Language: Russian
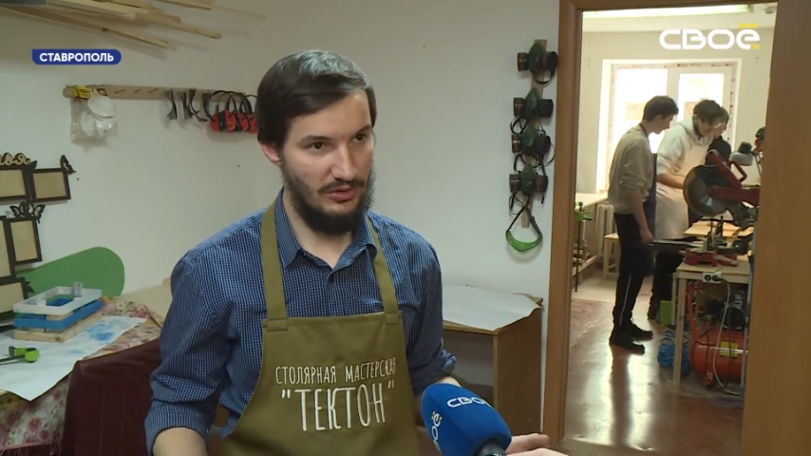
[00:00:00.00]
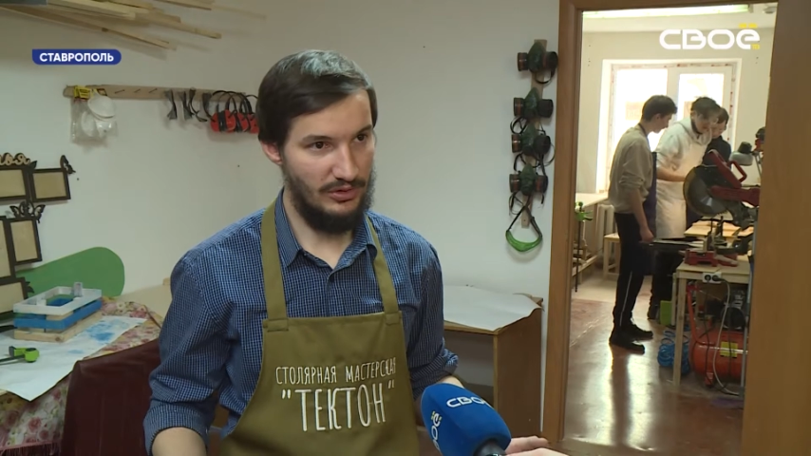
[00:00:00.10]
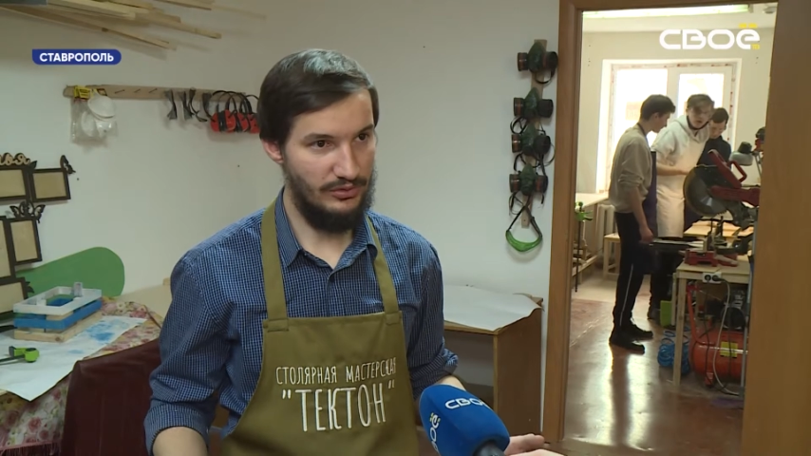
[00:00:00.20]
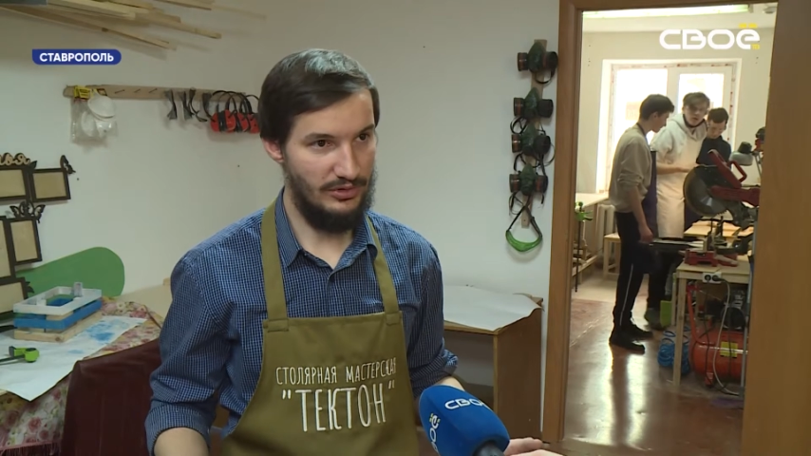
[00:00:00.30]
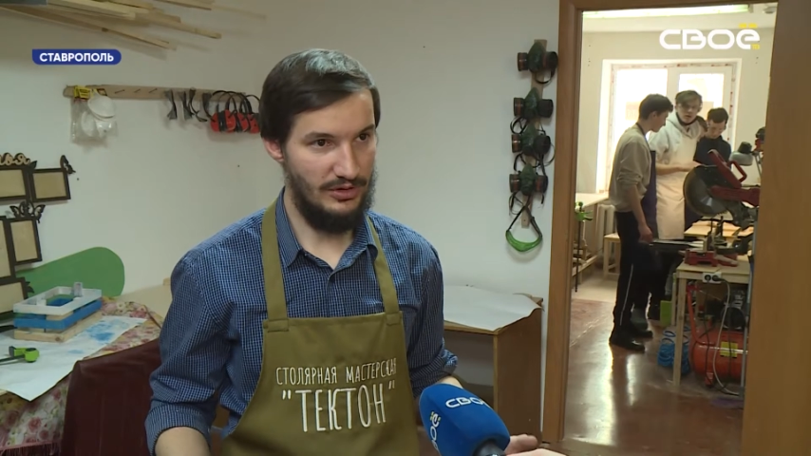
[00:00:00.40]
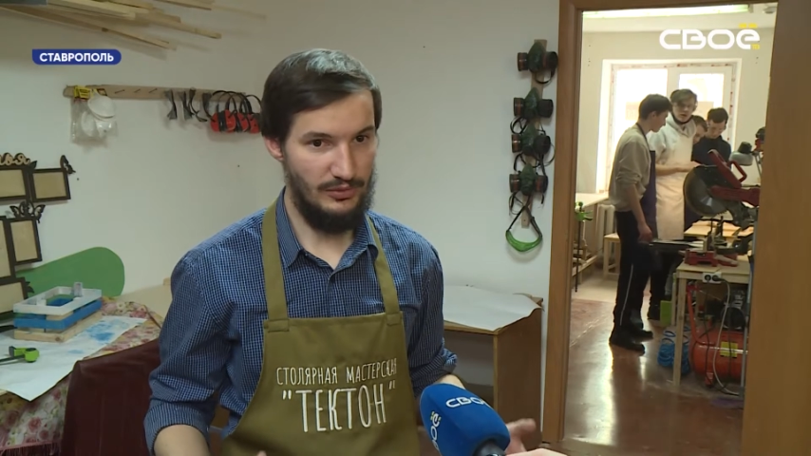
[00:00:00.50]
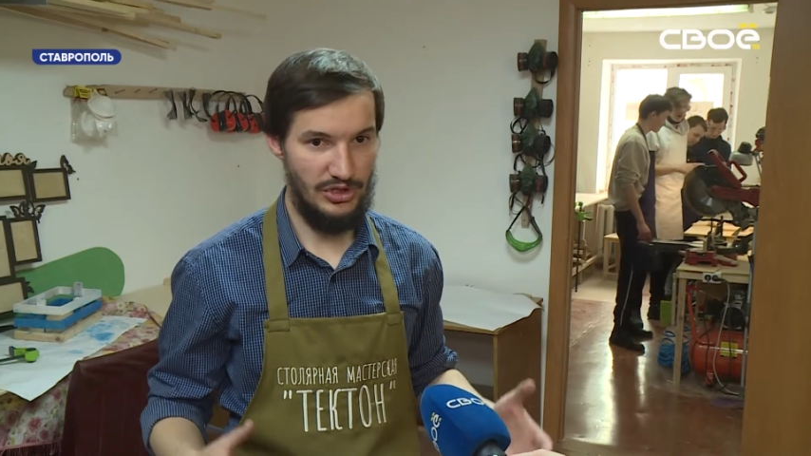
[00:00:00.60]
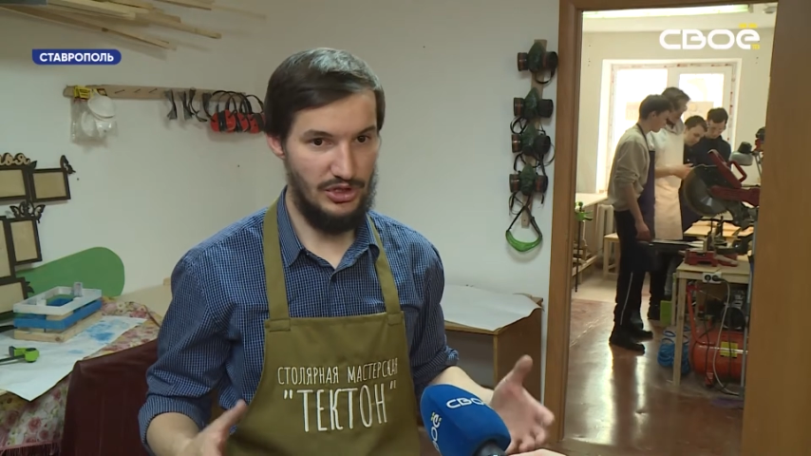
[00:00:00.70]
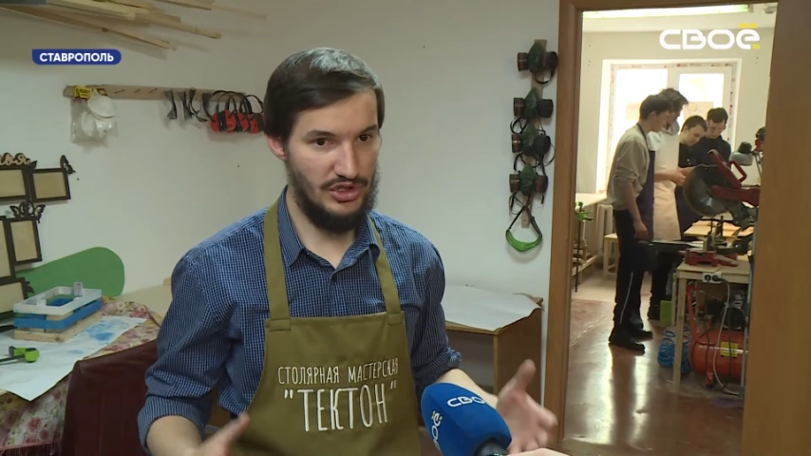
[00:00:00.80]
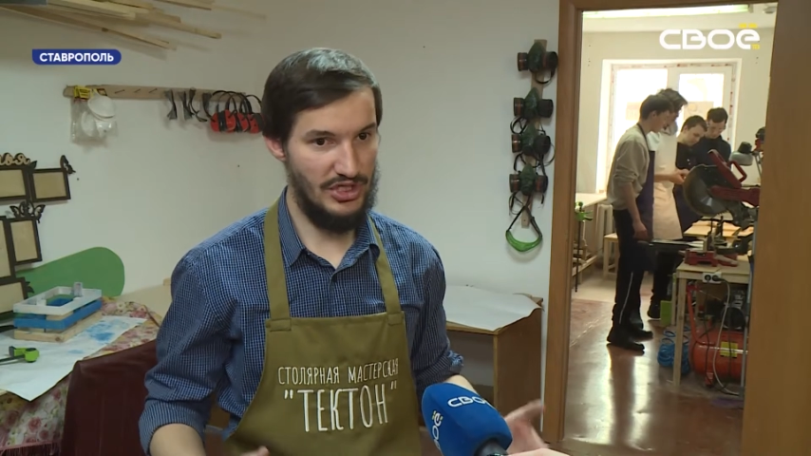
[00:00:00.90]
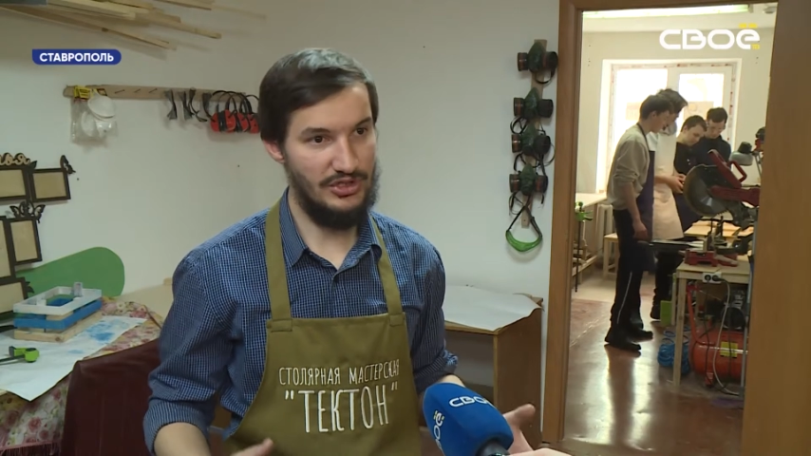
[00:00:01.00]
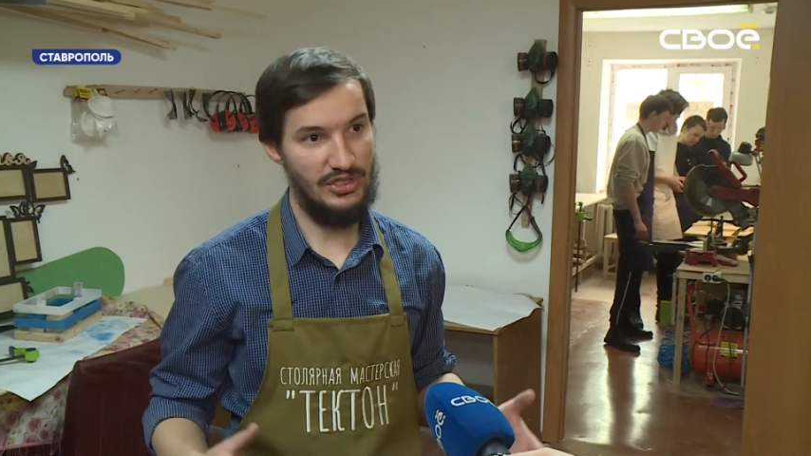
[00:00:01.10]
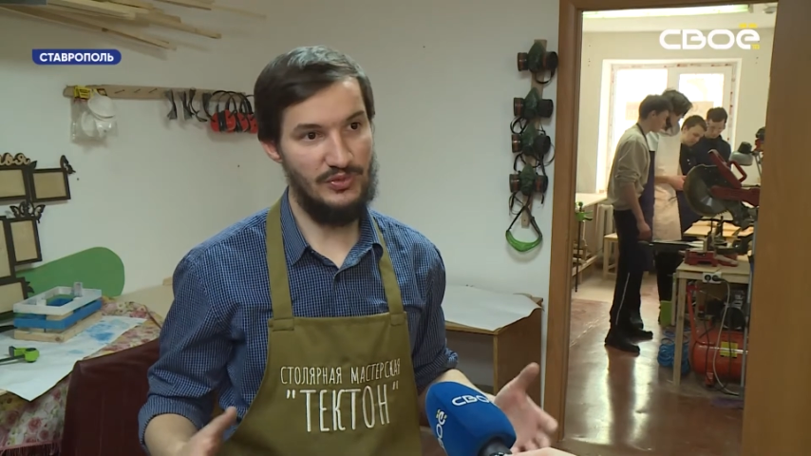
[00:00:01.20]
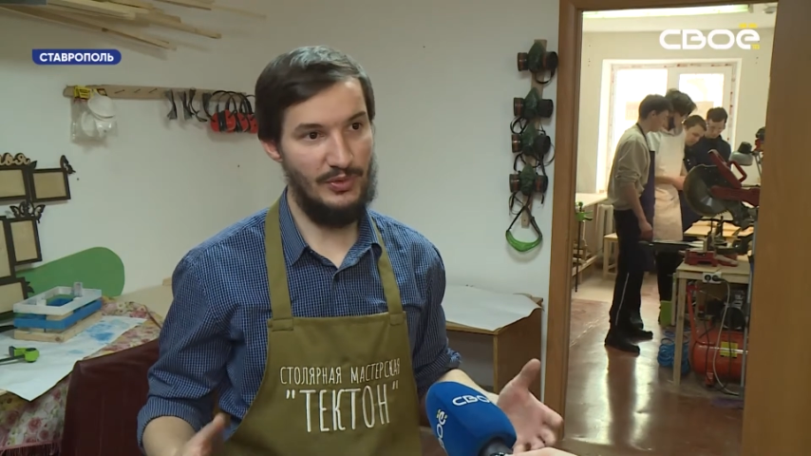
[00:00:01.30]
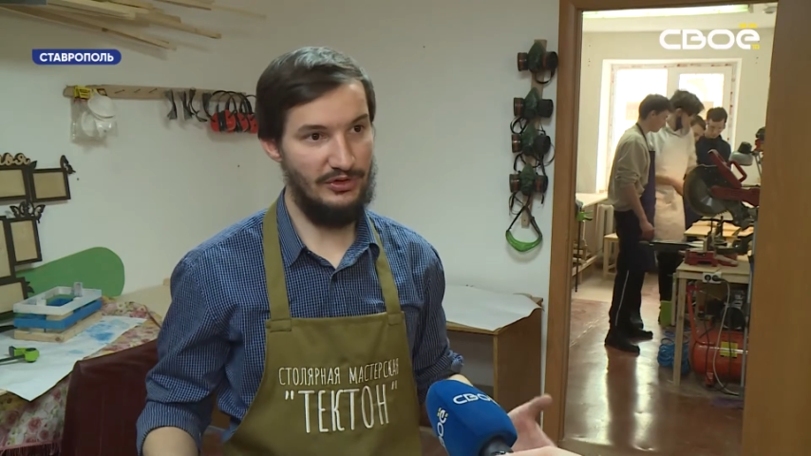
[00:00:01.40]
которое там через час, через
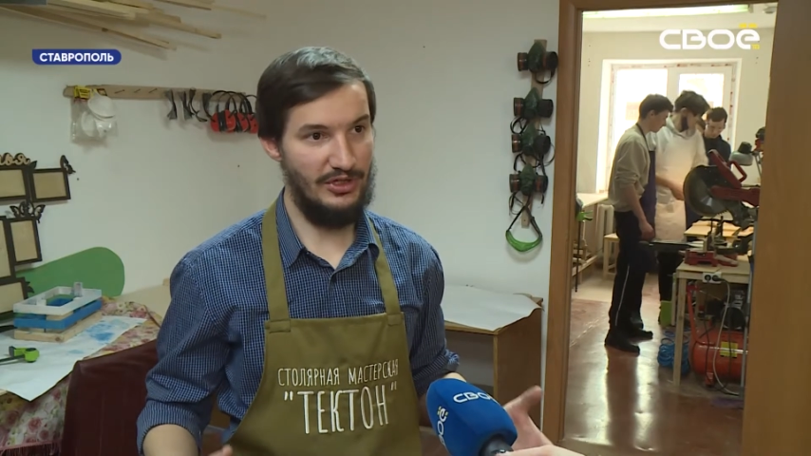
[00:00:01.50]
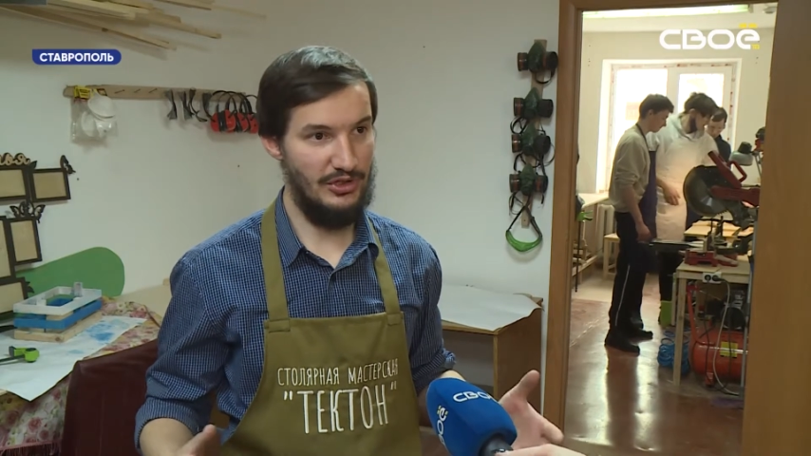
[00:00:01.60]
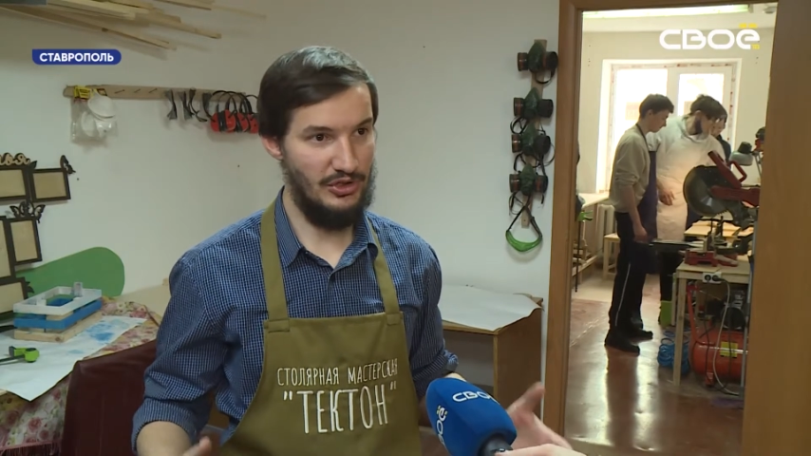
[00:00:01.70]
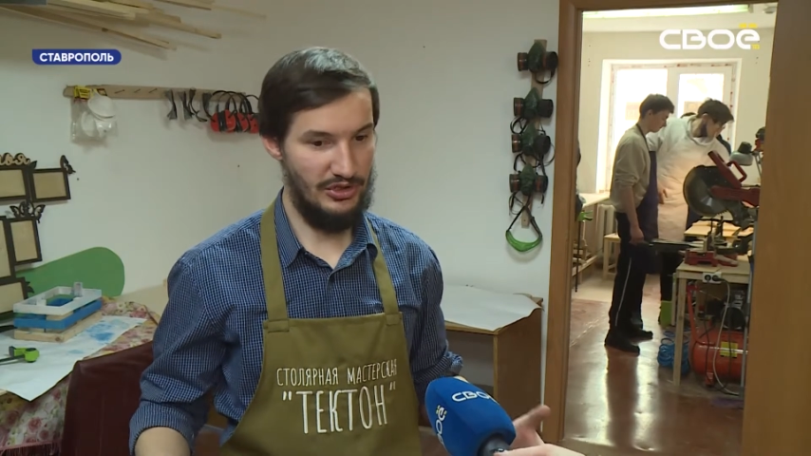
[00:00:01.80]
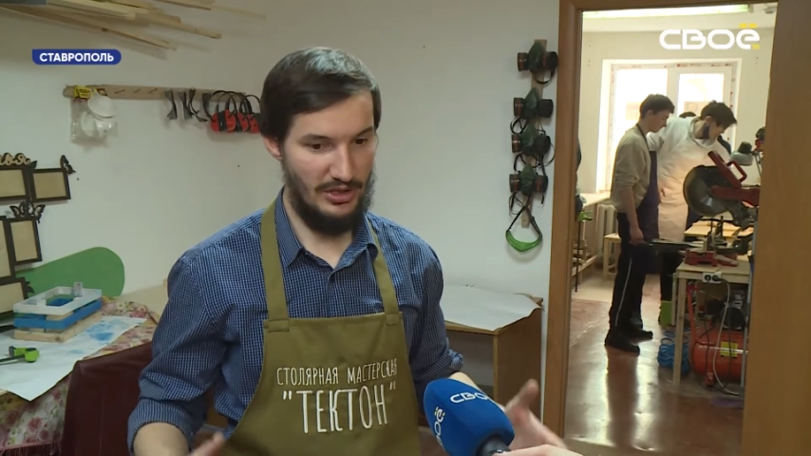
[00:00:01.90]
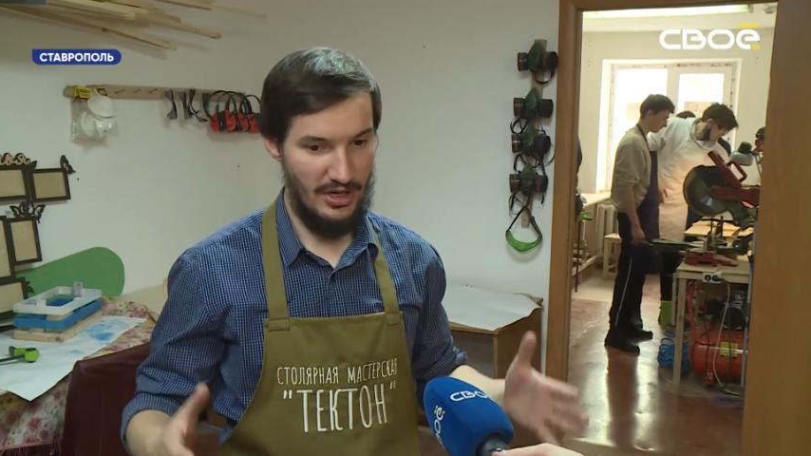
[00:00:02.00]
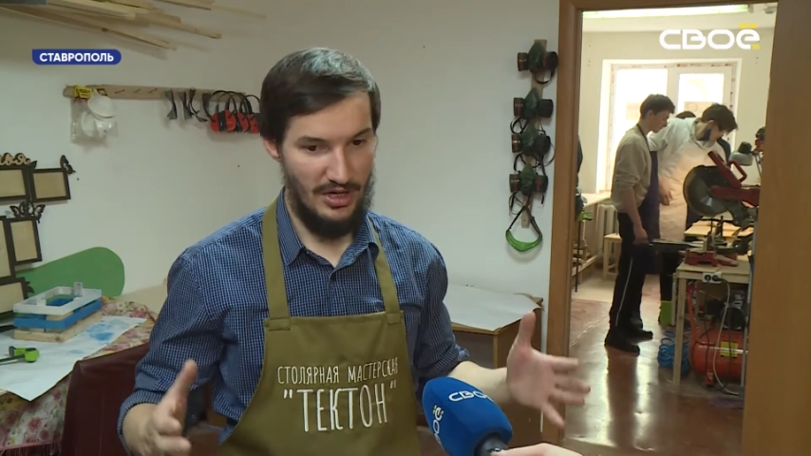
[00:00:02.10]
полтора часа